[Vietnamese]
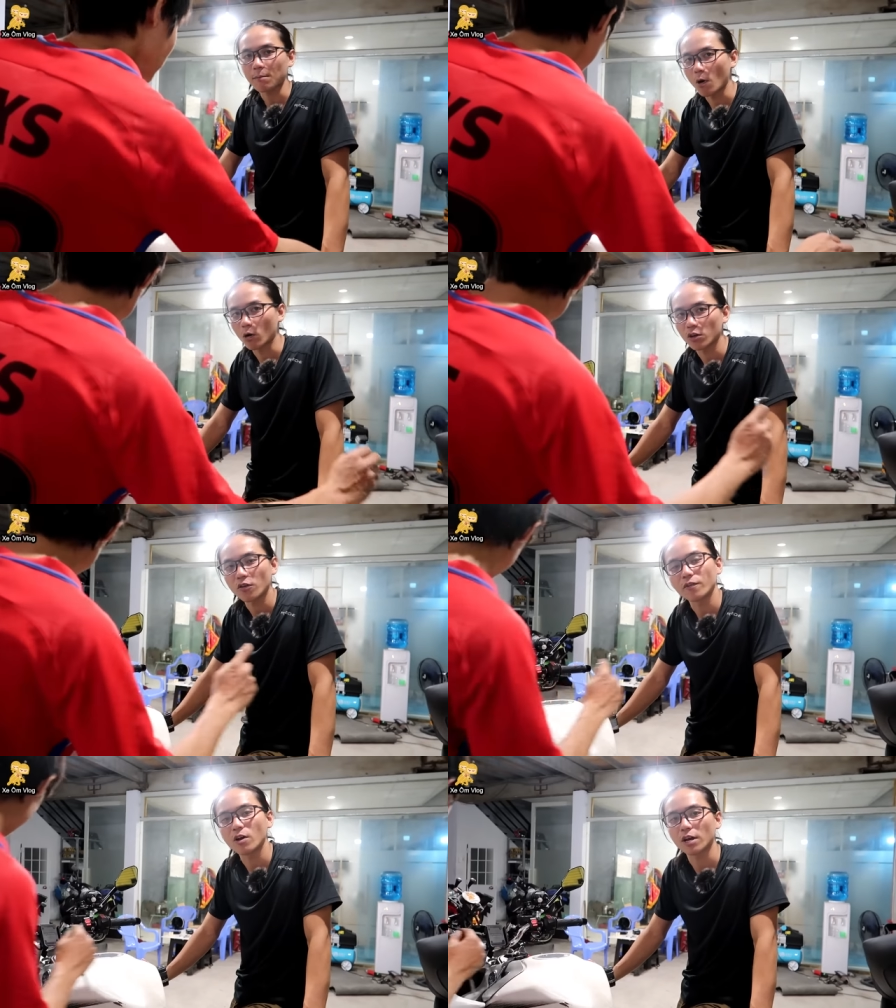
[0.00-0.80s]
toàn bộ nội
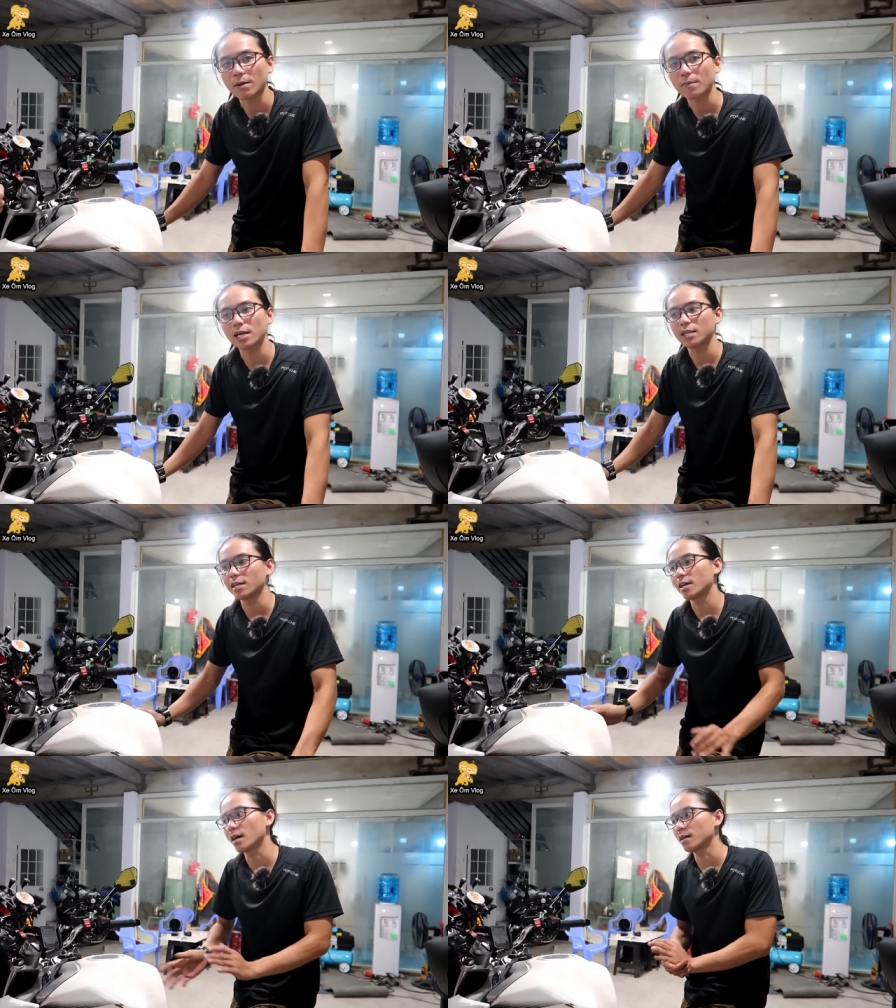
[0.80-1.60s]
dung video ngày hôm nay
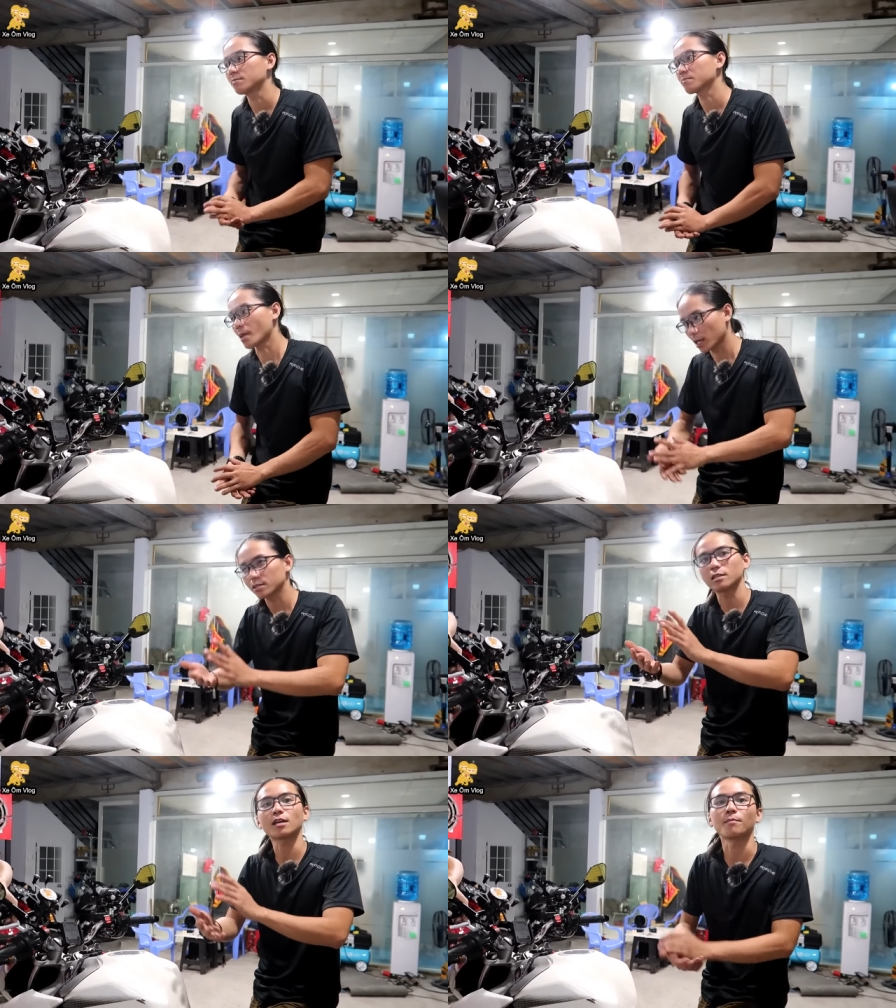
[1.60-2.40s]
thì
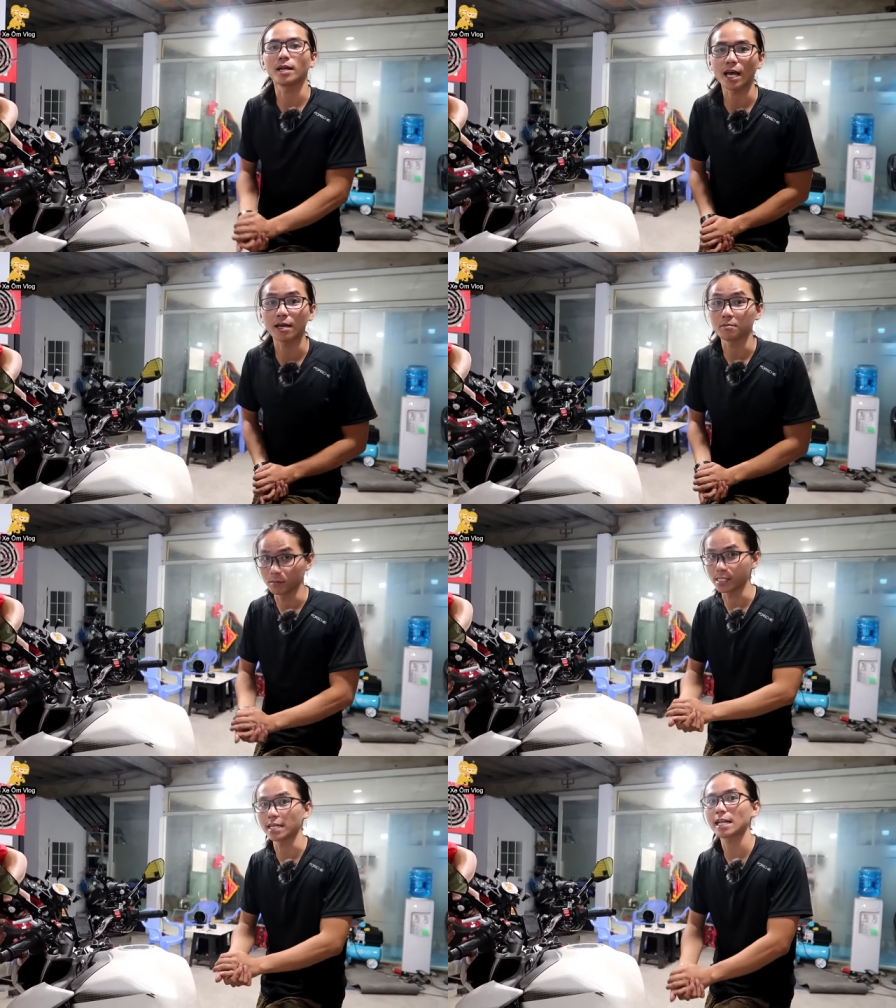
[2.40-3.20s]
uh, cứ mình ha
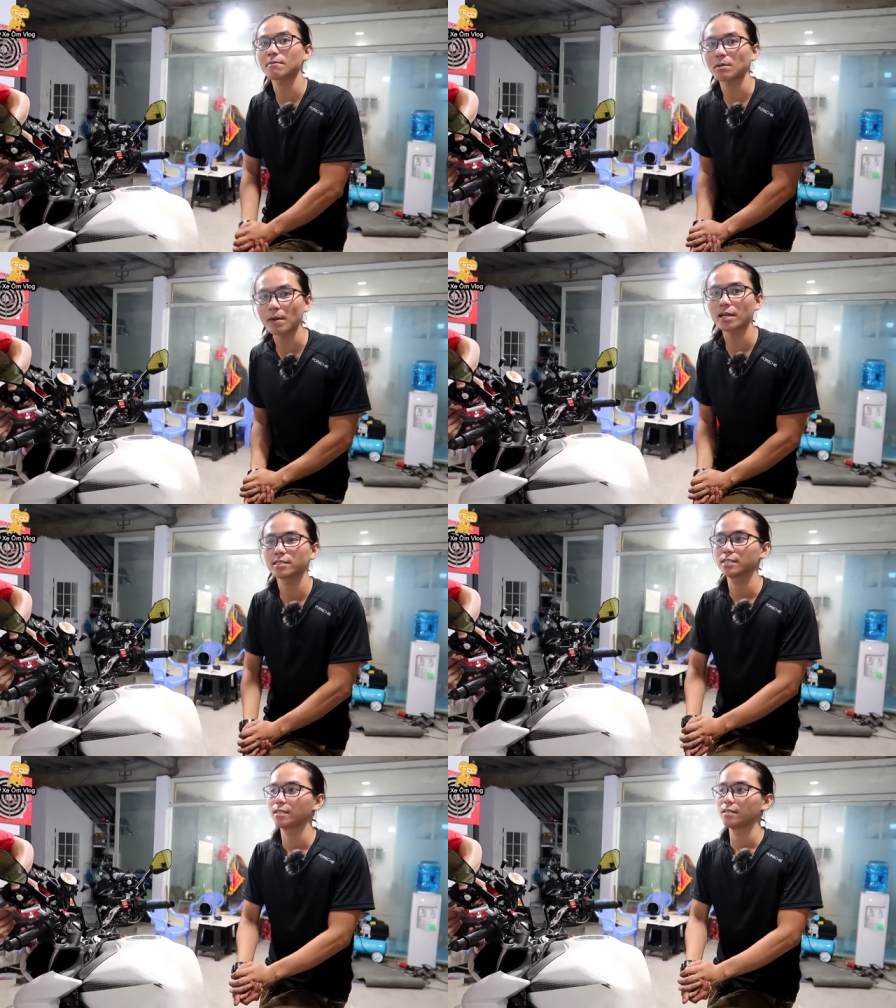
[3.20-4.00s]
mình sẽ giải đáp thắc mắc
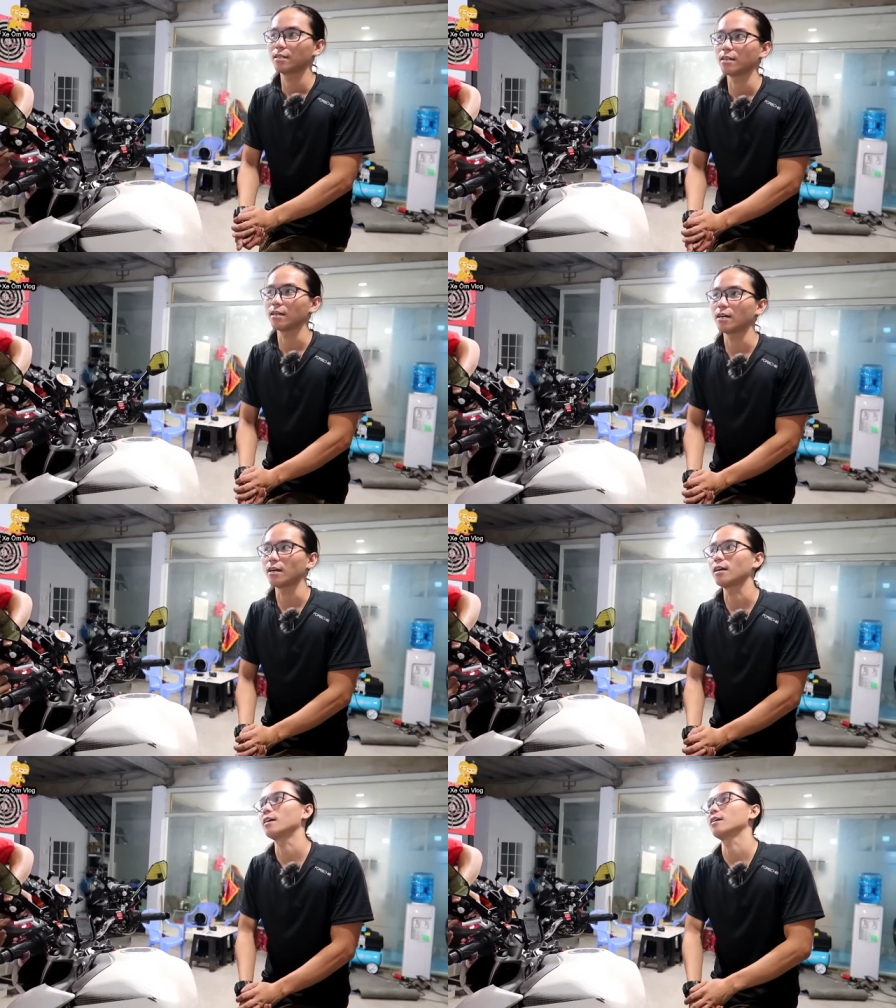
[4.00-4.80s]

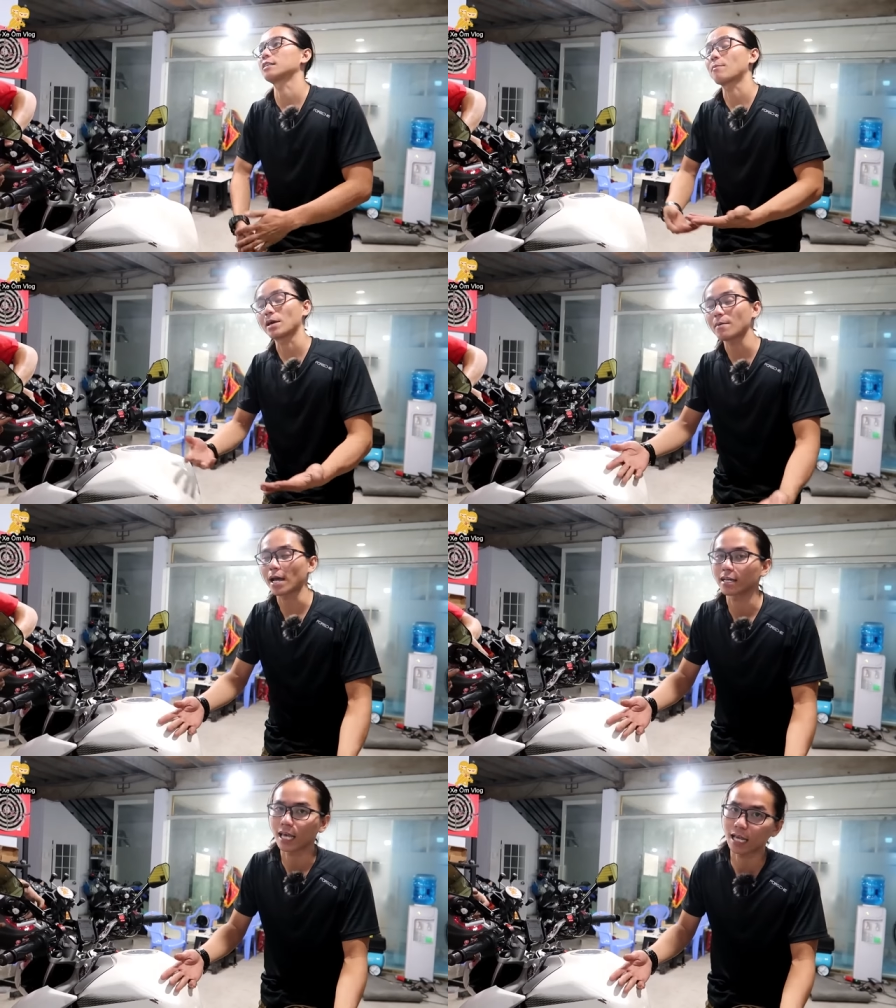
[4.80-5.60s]
à, tạm biệt các
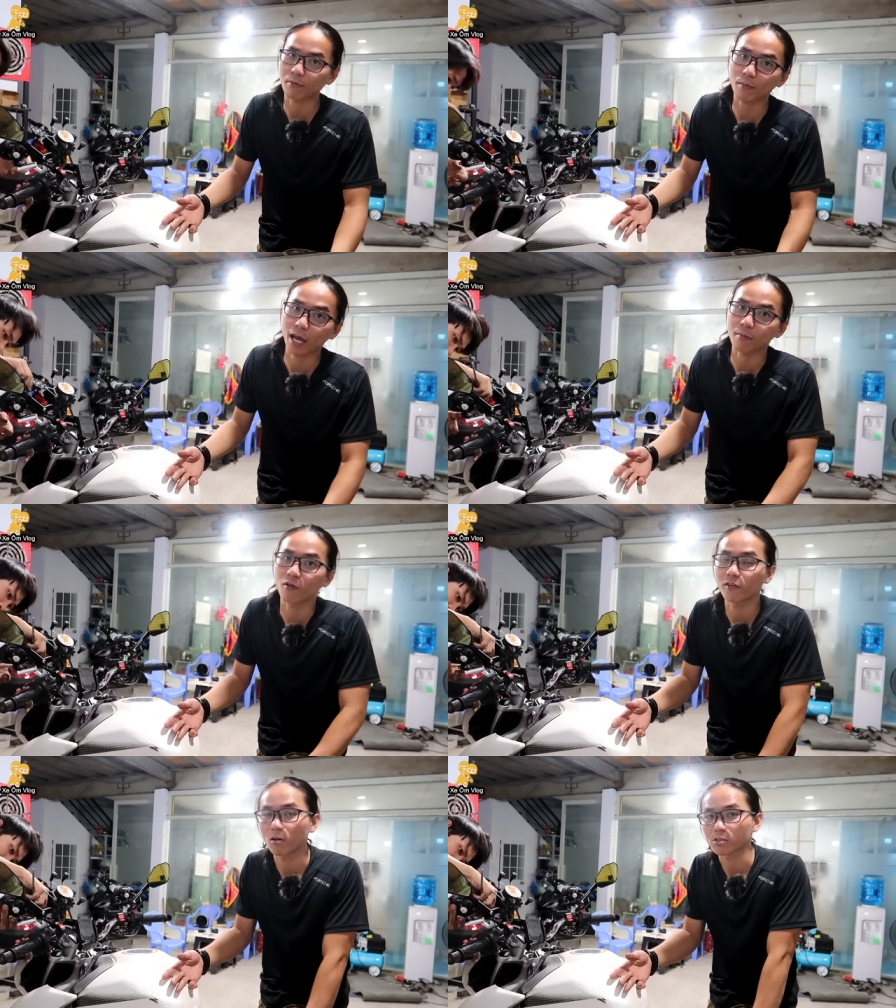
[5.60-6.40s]
bạn hẹn gặp các bạn ở
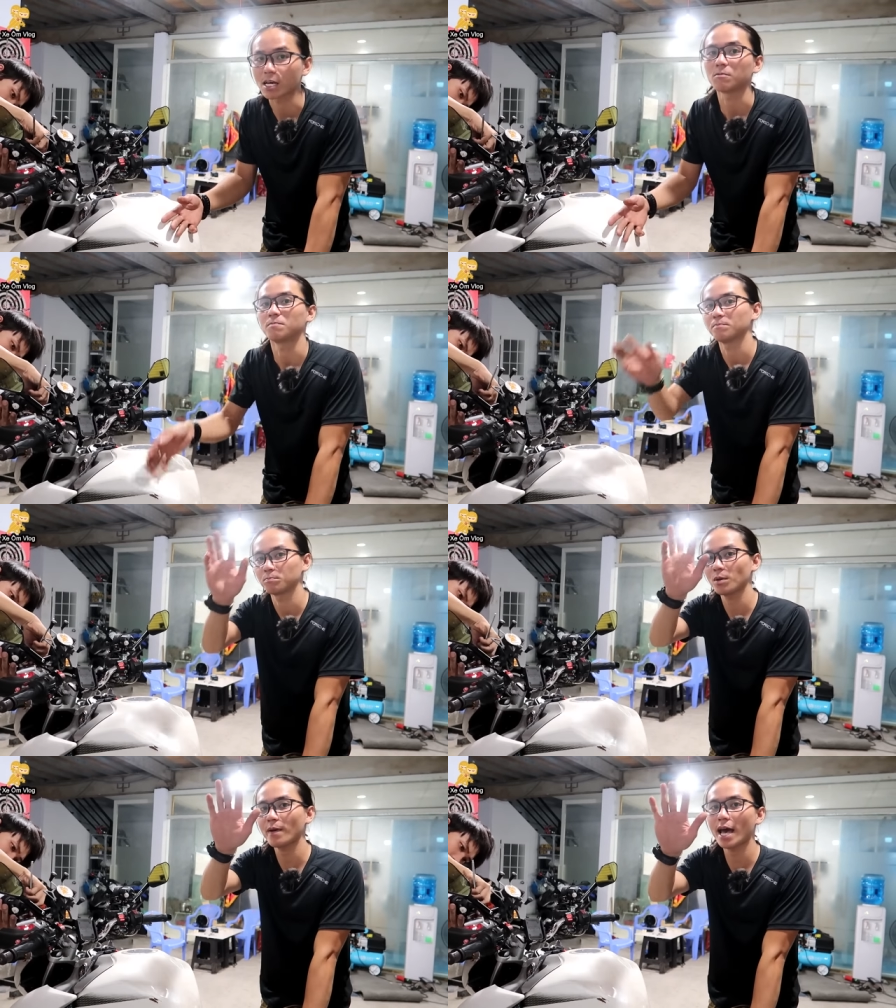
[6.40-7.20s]
một video sau
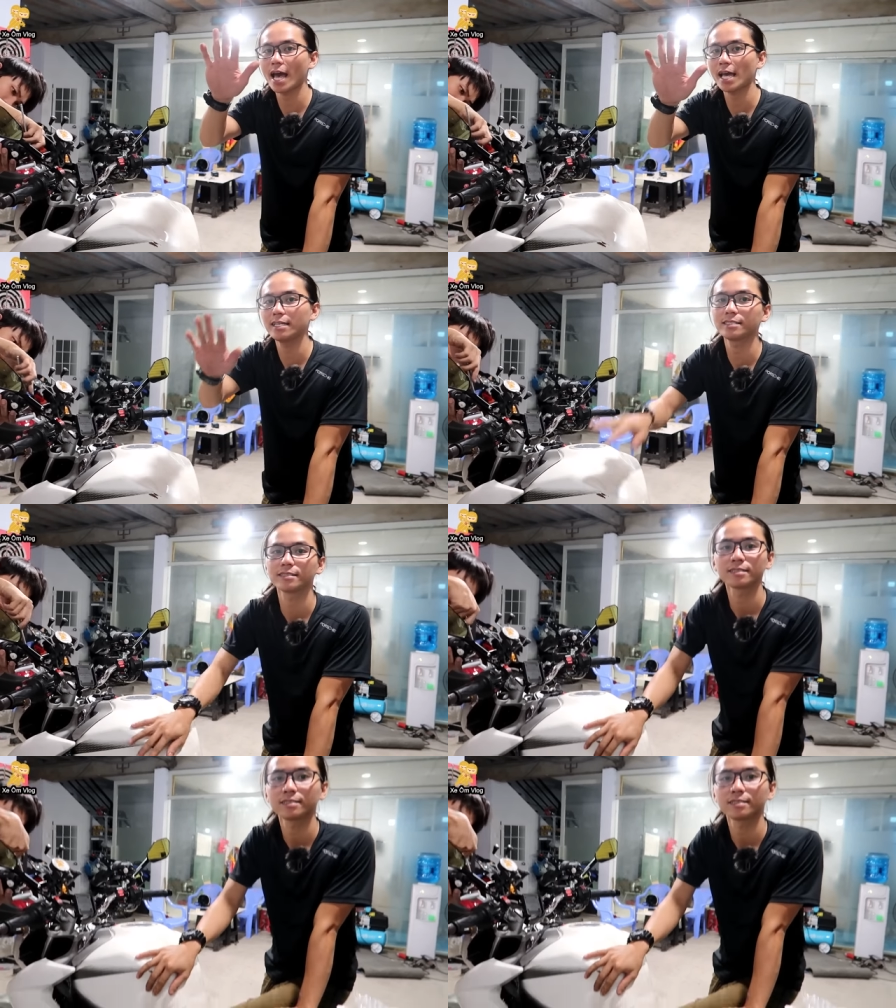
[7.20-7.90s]
bye bye